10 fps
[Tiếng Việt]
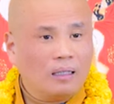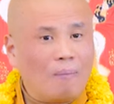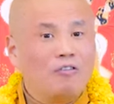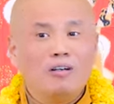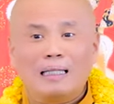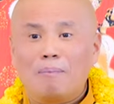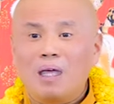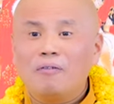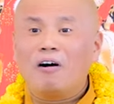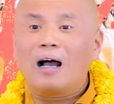thập phương tâm
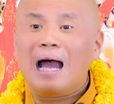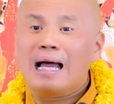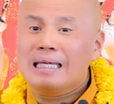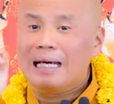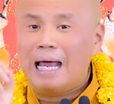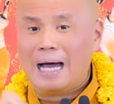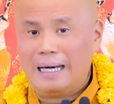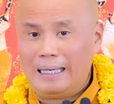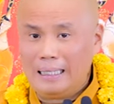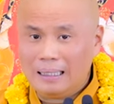thế Phật A Di Đà
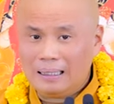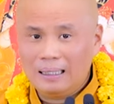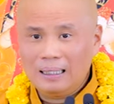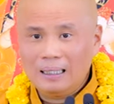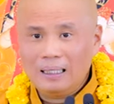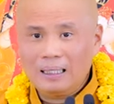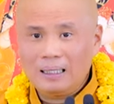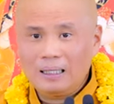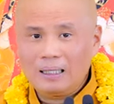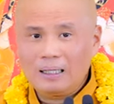đệ nhất.
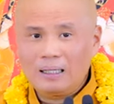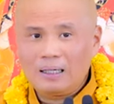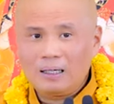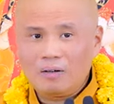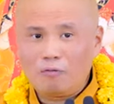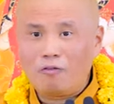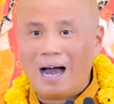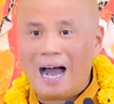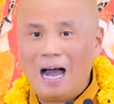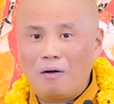
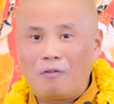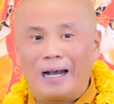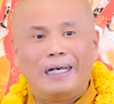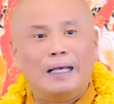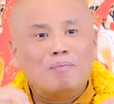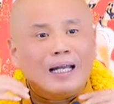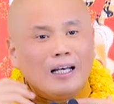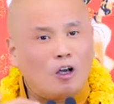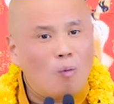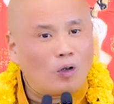Và, và niệm danh
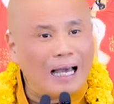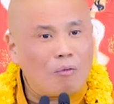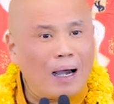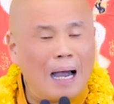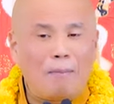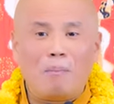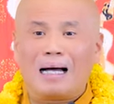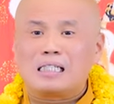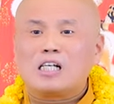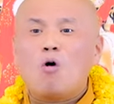hiệu Bồ Tát Quan Âm
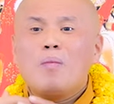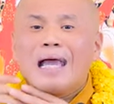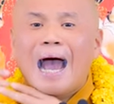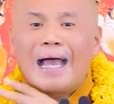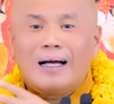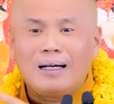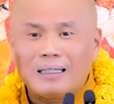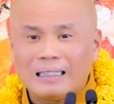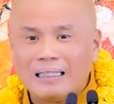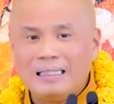bằng sáu mươi hai ức
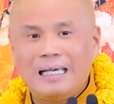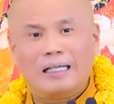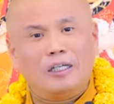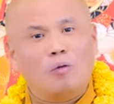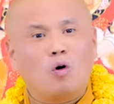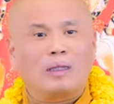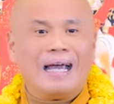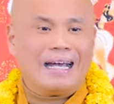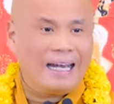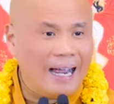danh hiệu Bồ
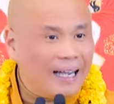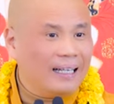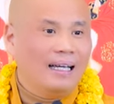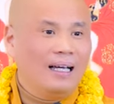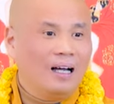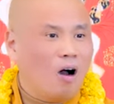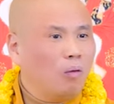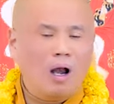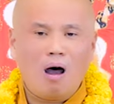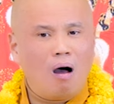Tát khác.
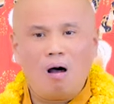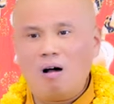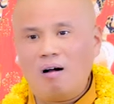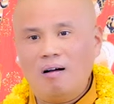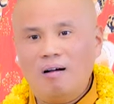Không lo.